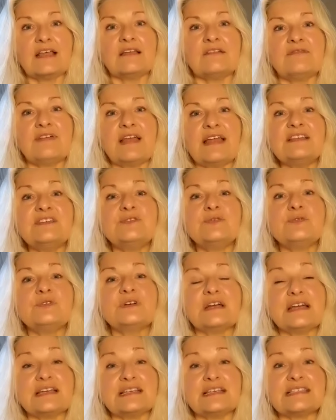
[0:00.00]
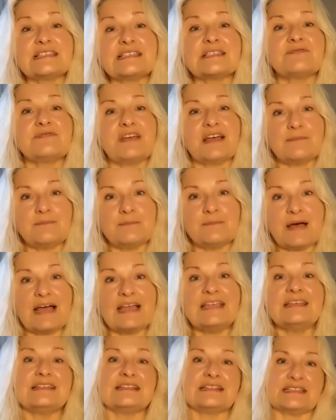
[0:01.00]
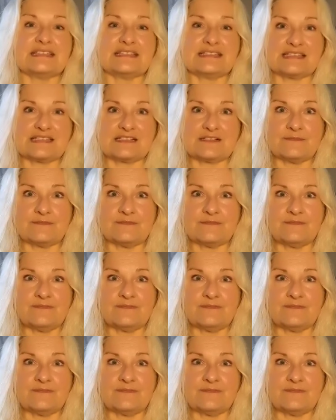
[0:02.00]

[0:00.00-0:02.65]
wenn du es vermeidest?